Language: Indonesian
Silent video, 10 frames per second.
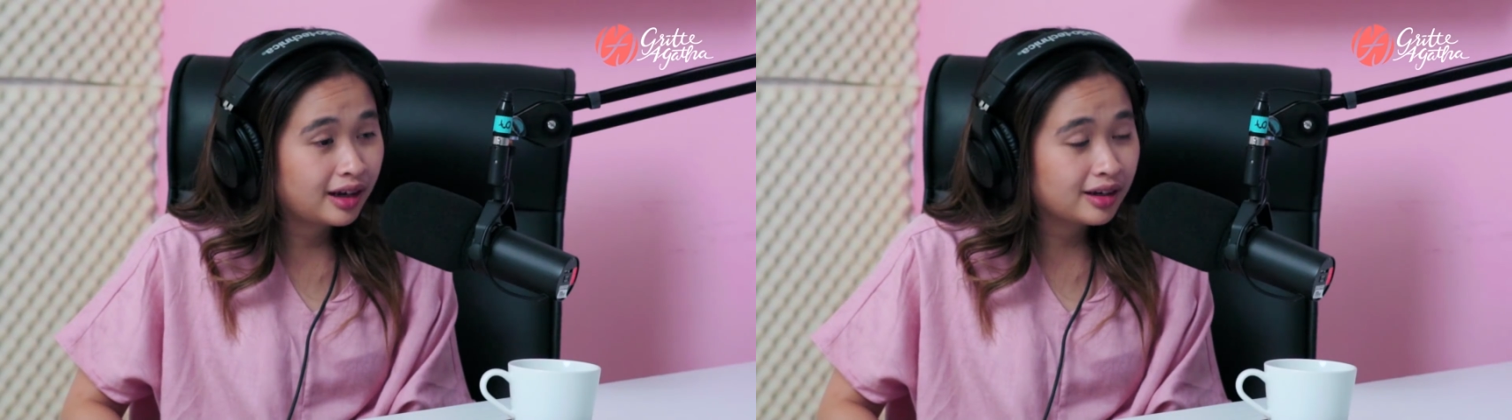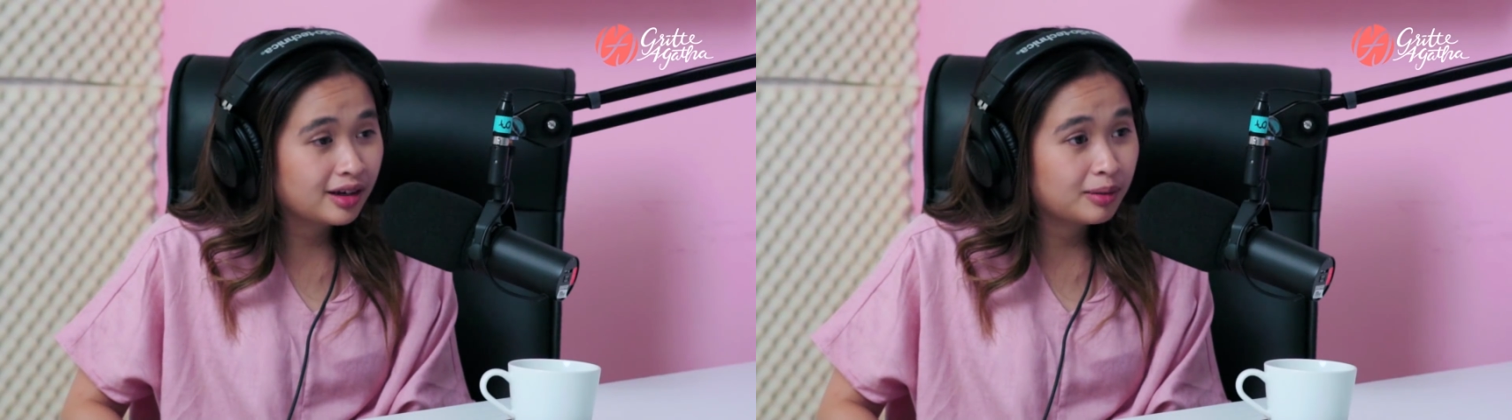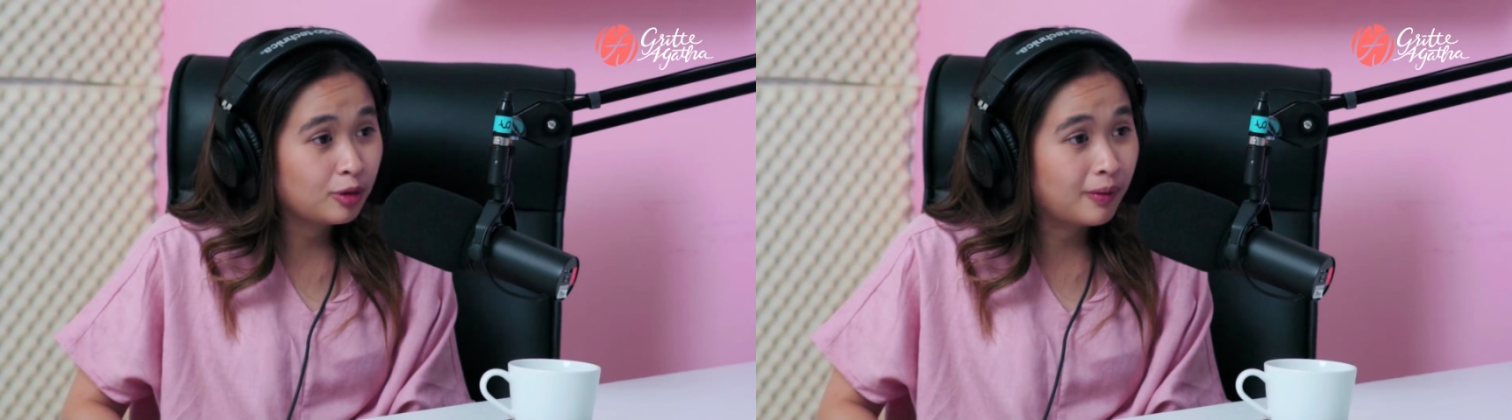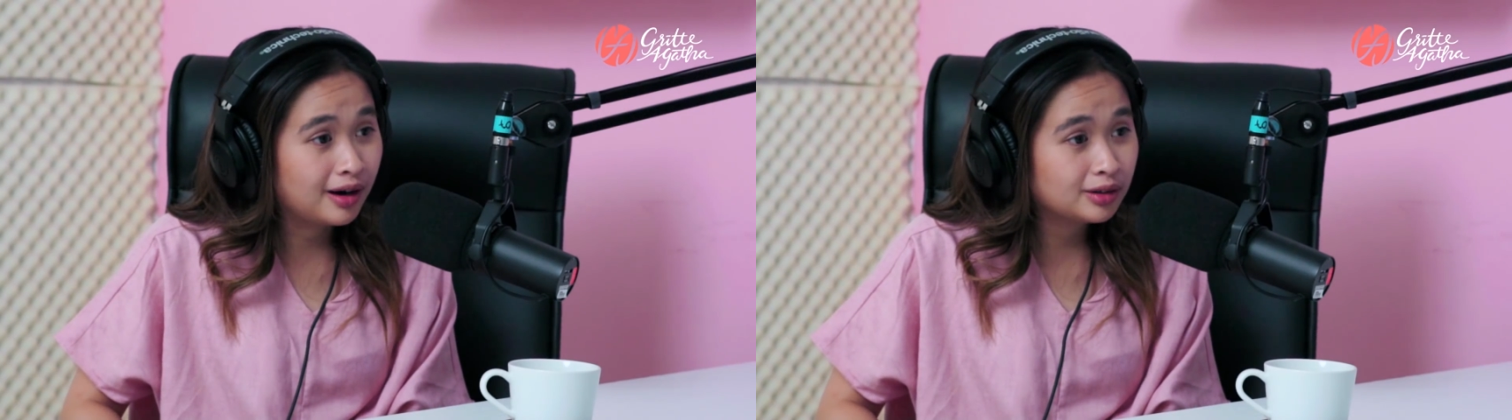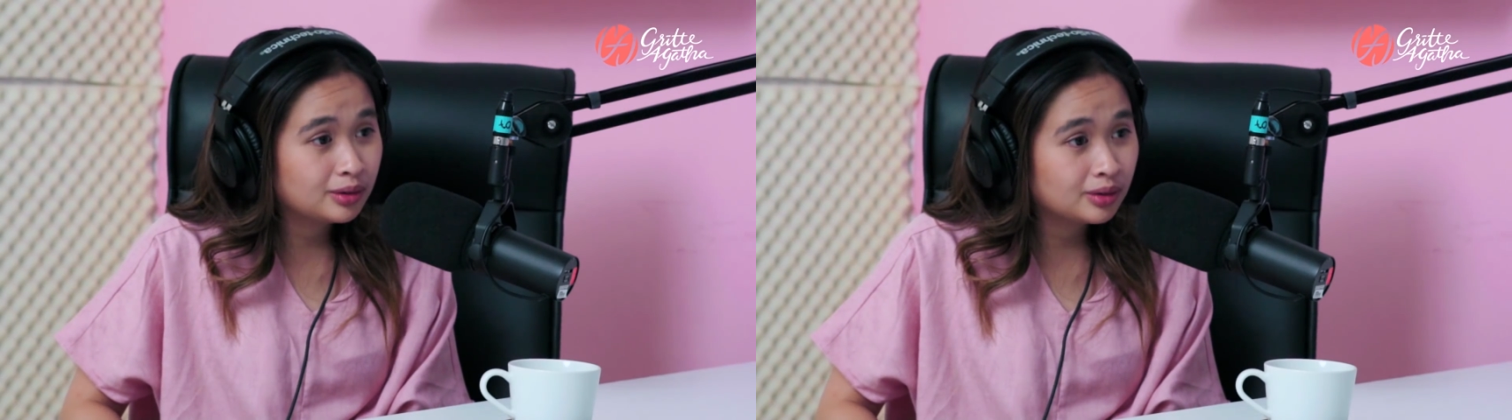kayaknya heboh
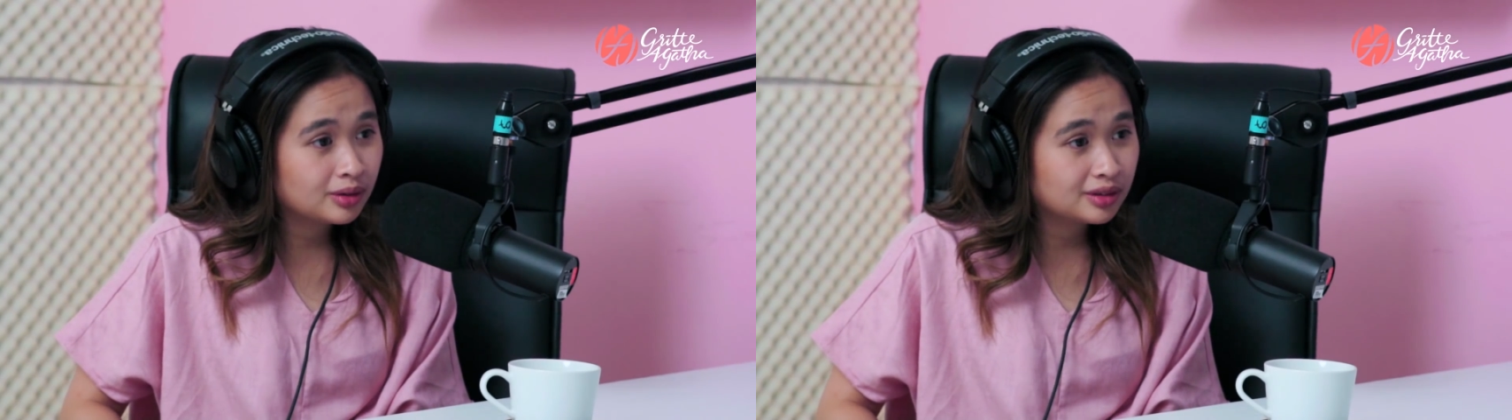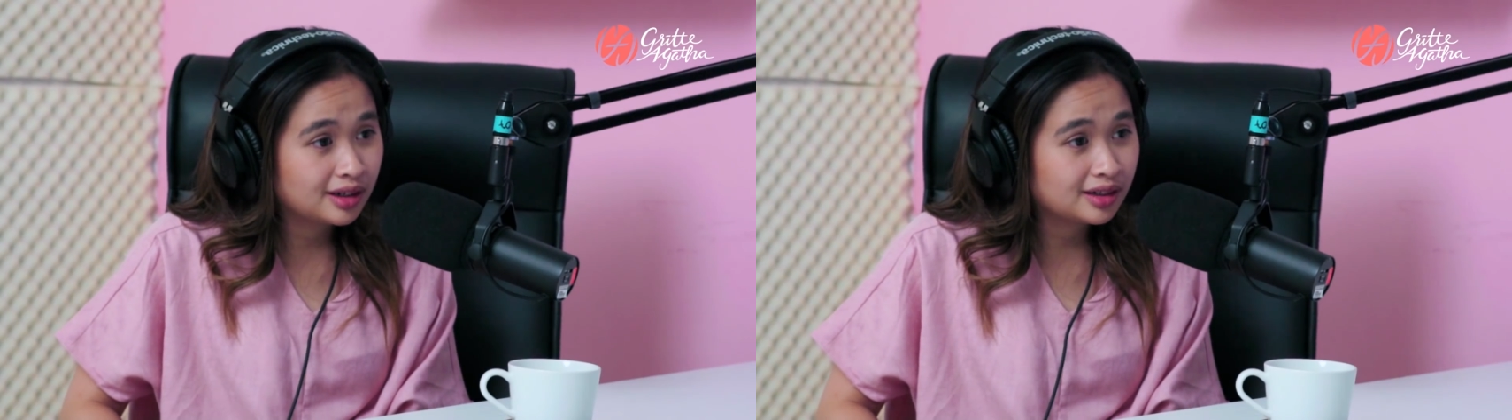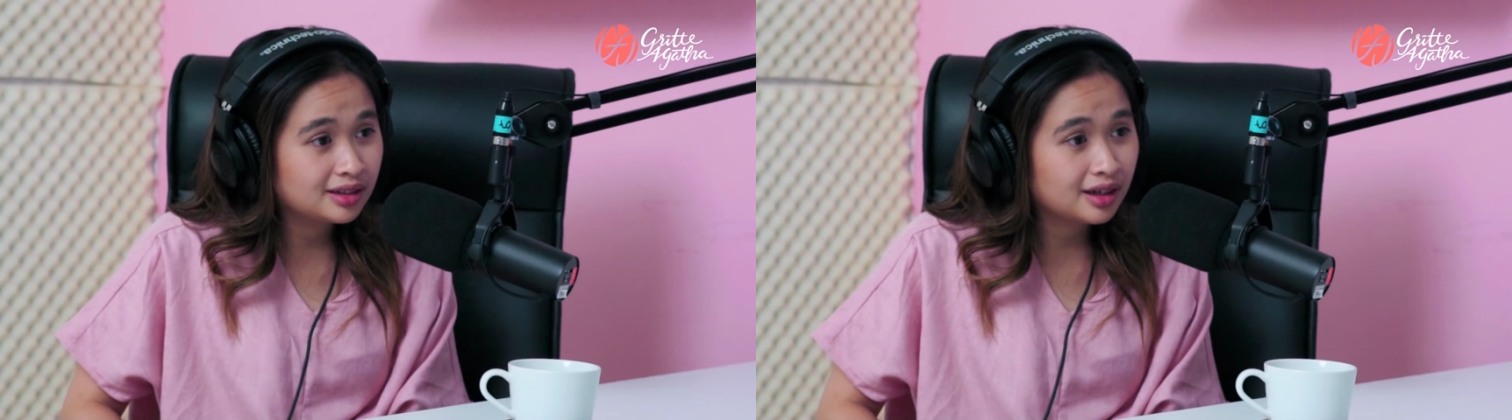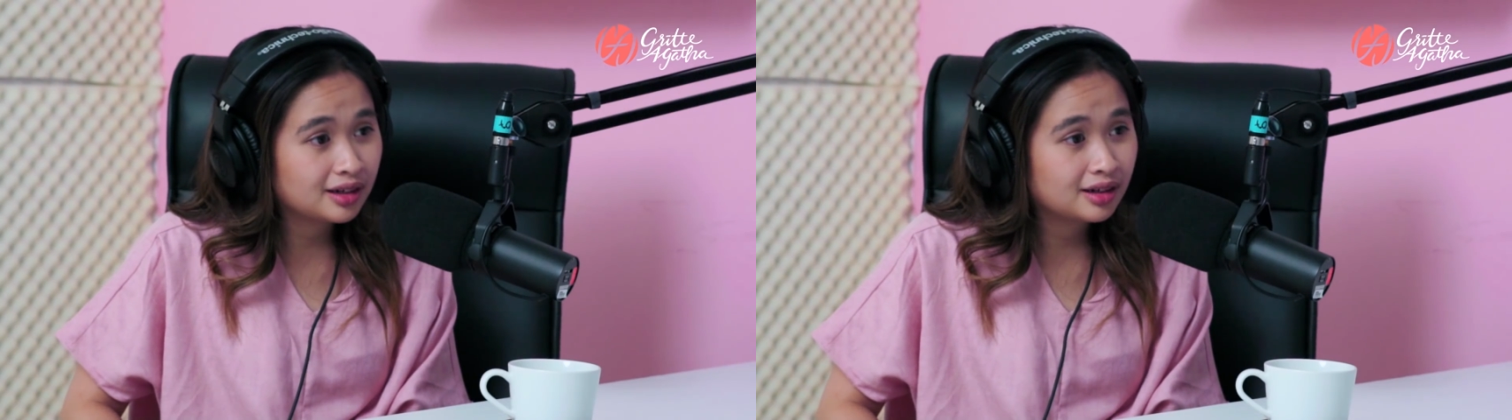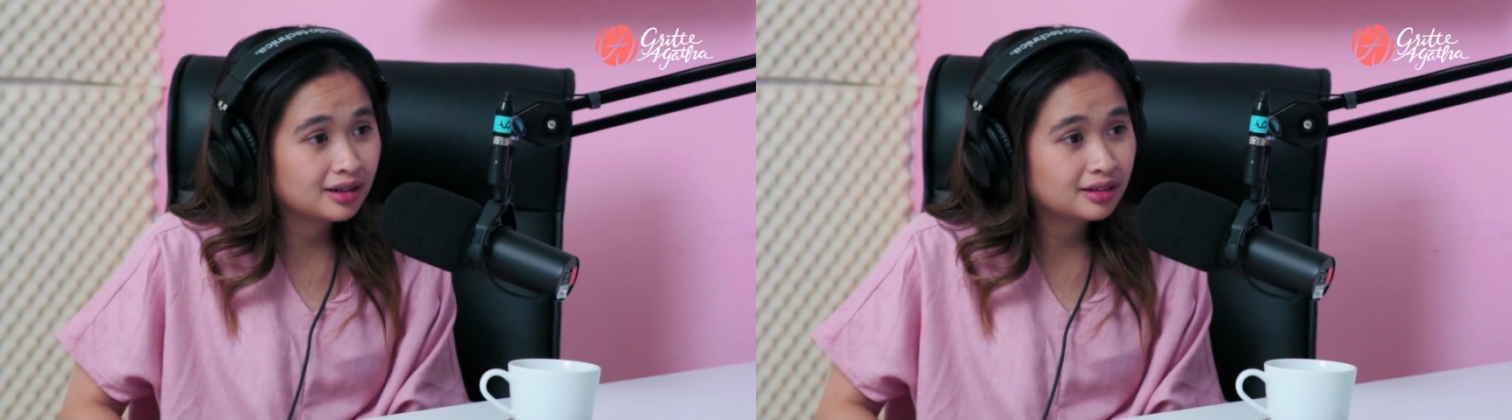banget tuh ngejar-ngejarnya